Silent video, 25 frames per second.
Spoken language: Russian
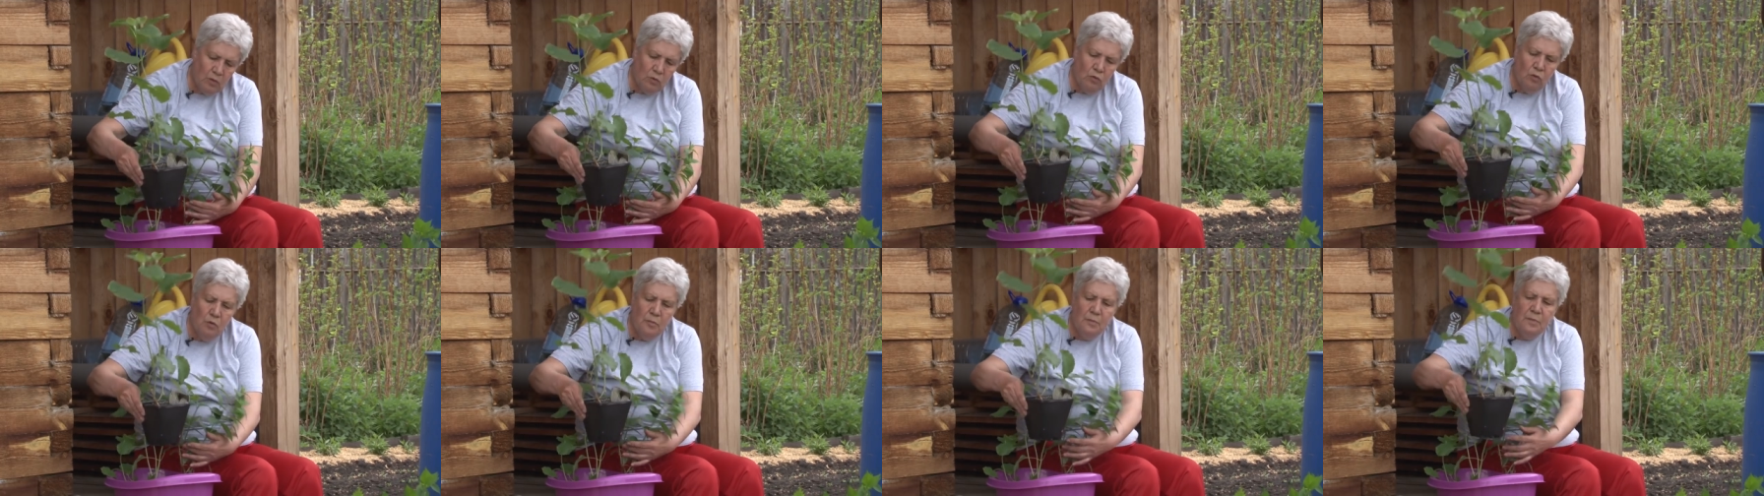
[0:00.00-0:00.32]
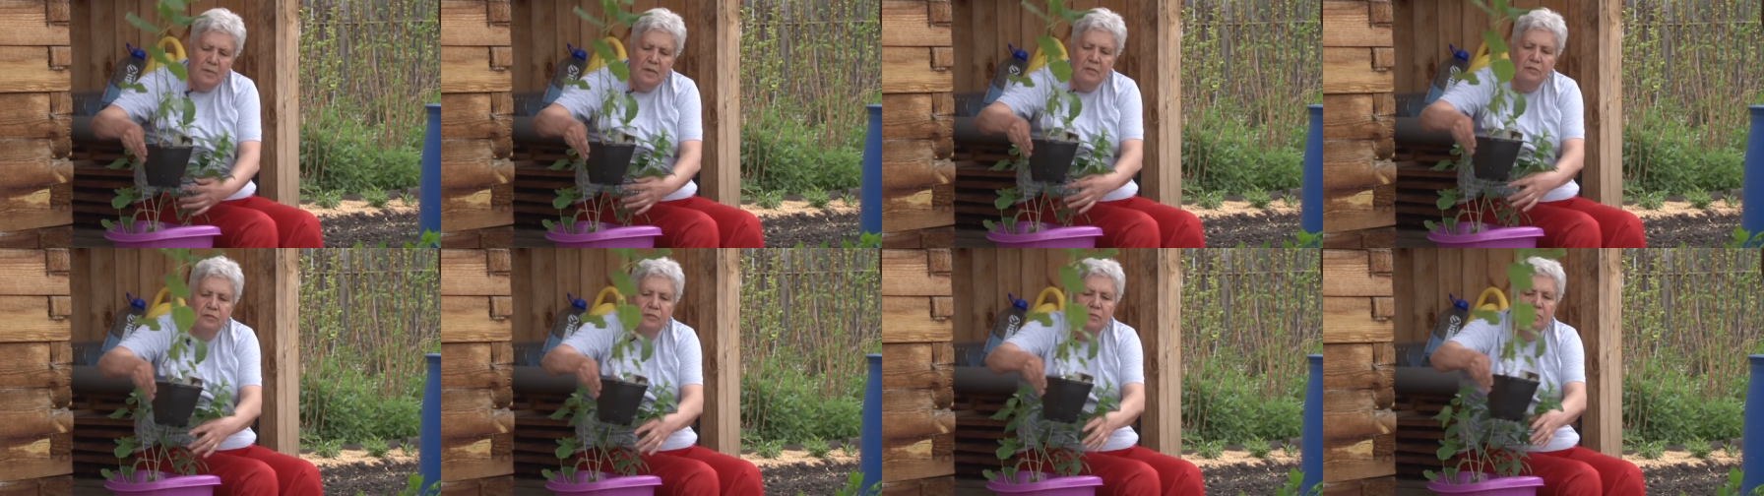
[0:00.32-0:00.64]

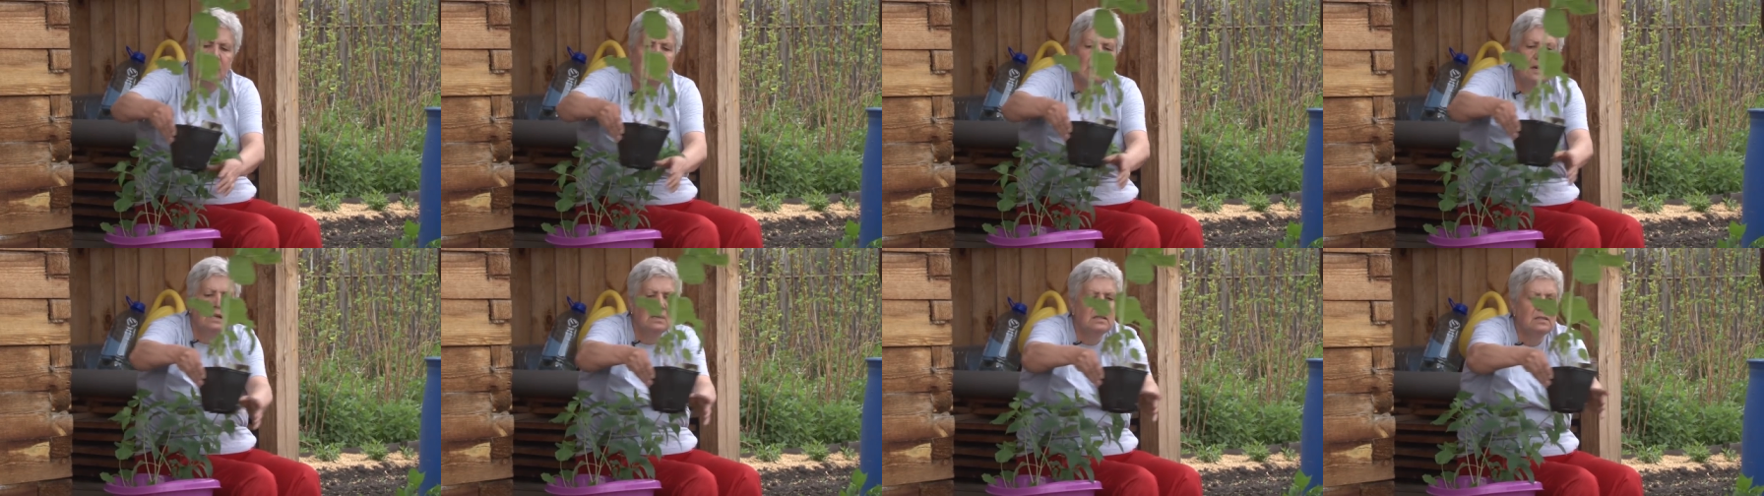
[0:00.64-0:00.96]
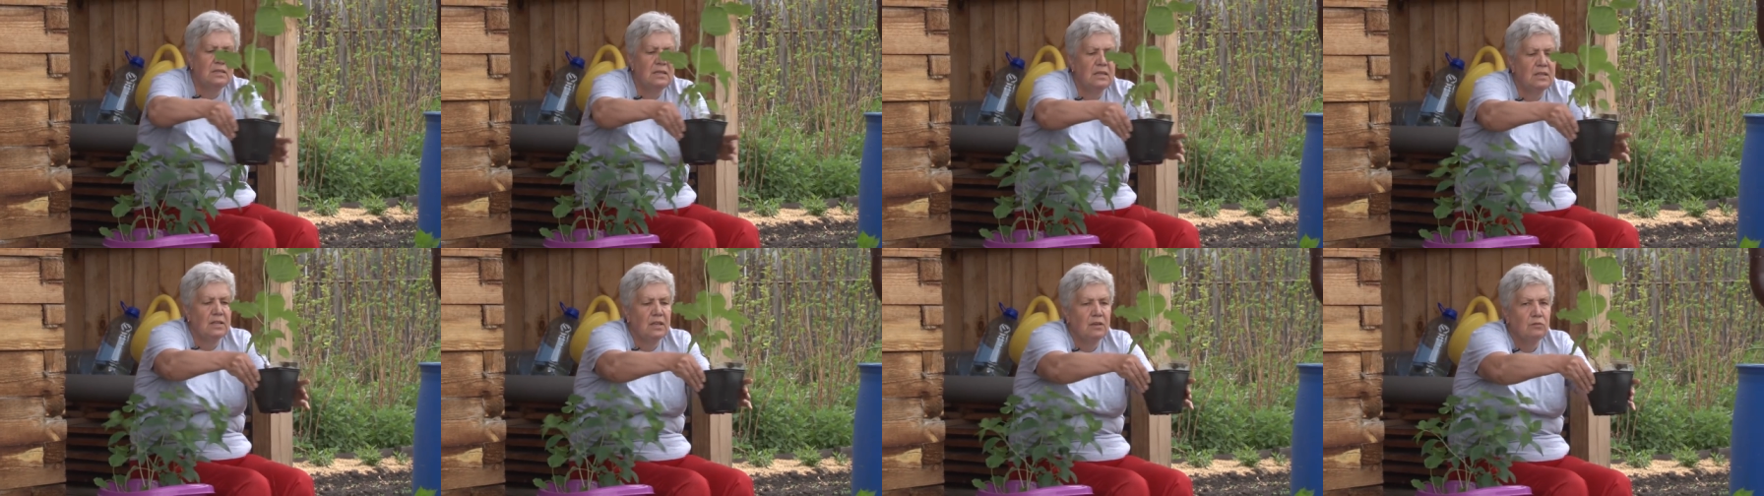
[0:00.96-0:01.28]
купив в
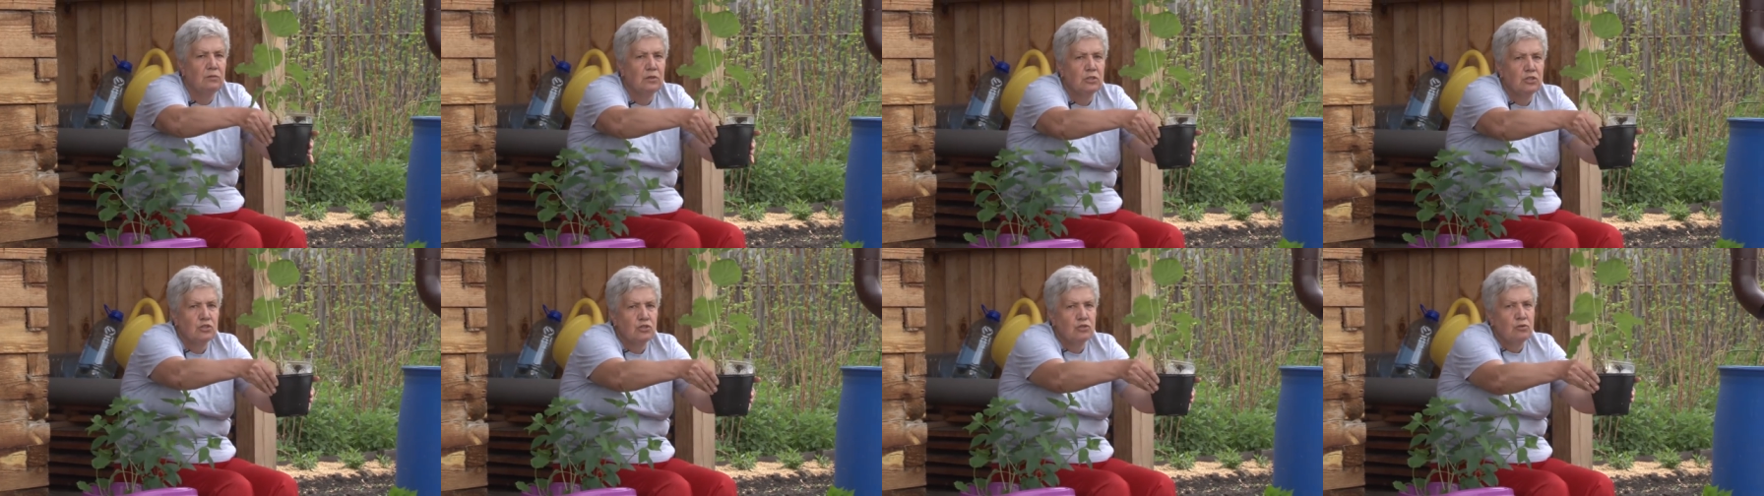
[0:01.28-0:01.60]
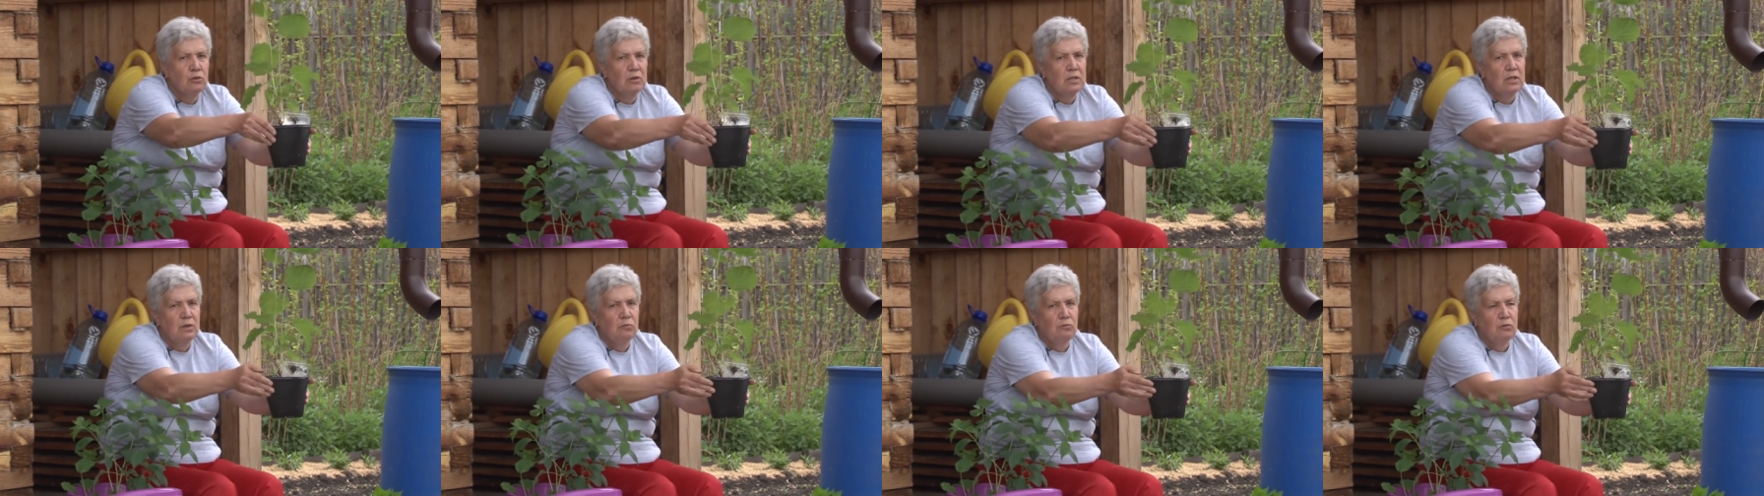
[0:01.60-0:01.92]
магазине вот
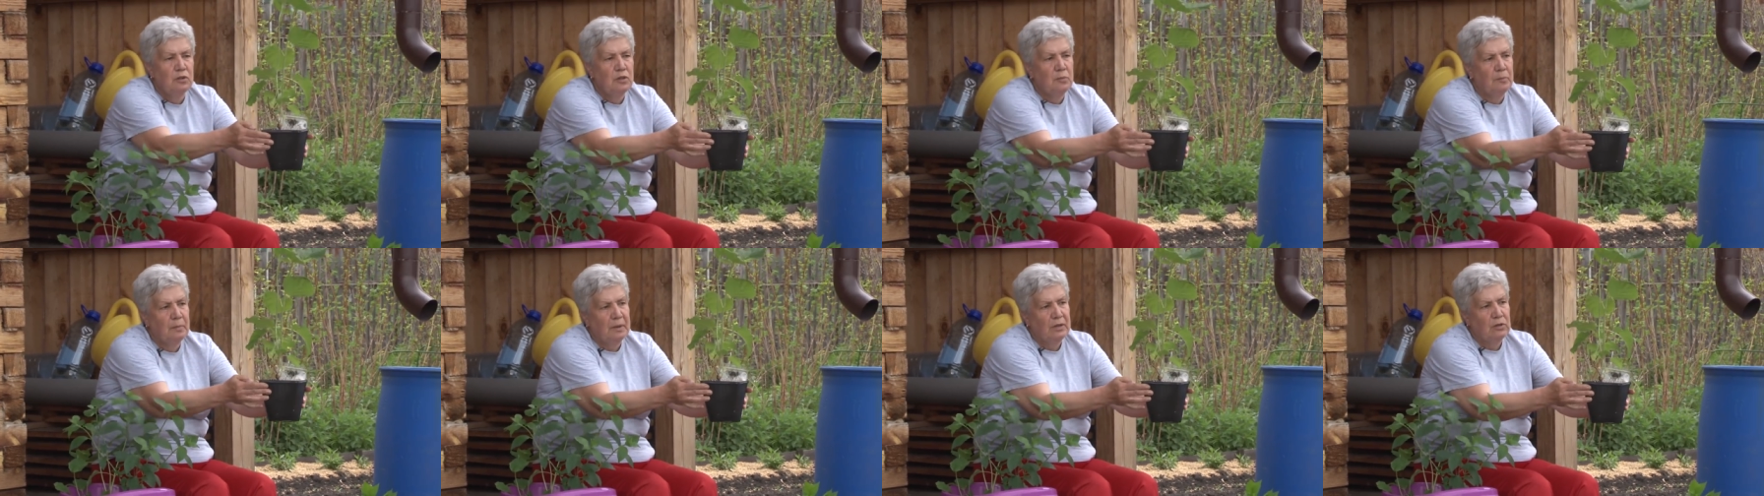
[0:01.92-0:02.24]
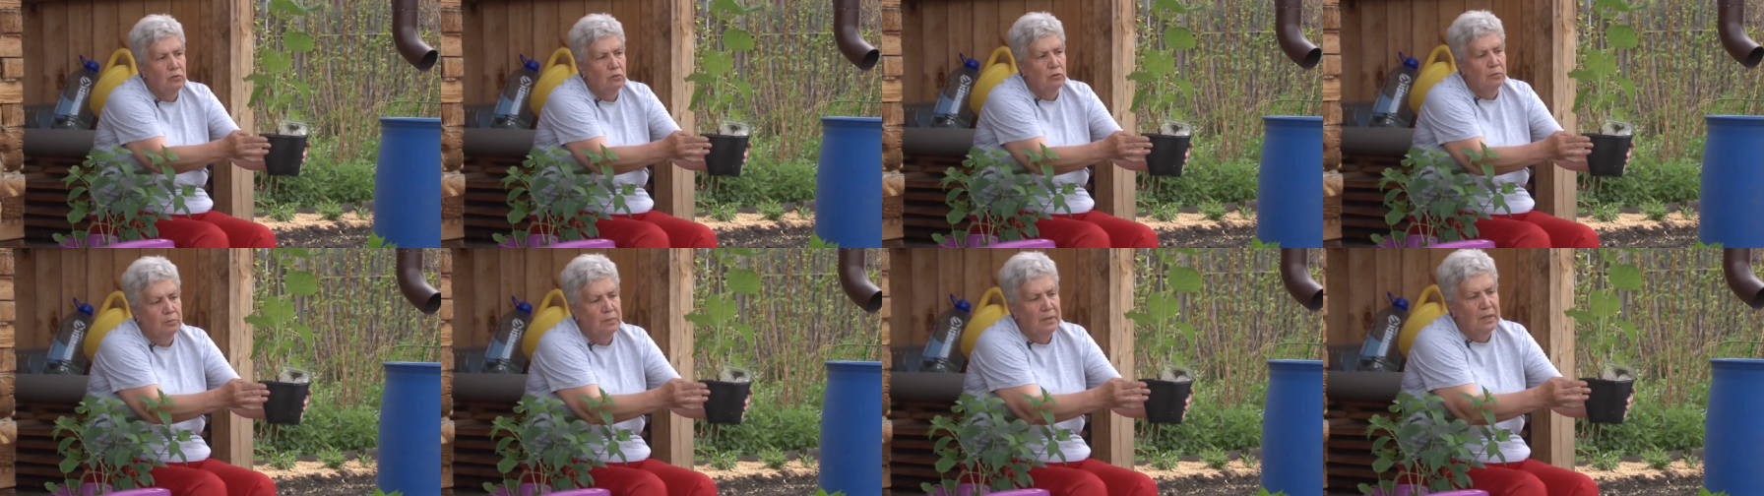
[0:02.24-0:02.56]
что-нибудь
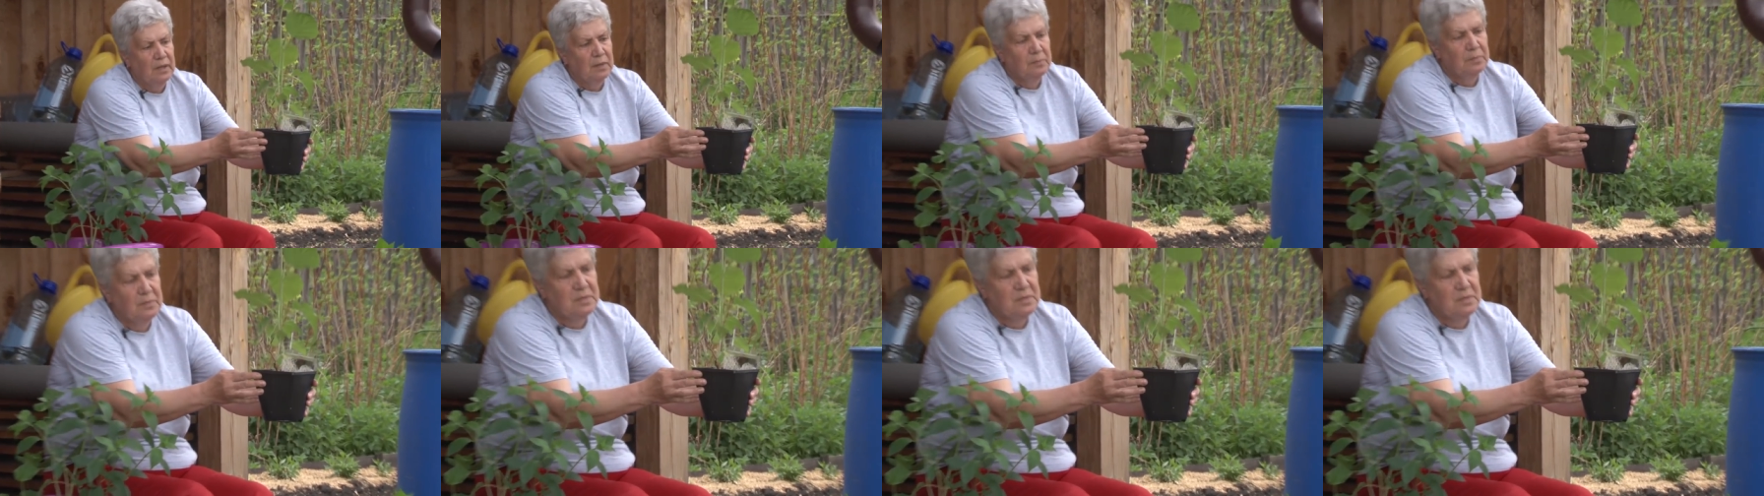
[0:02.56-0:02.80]
подобное.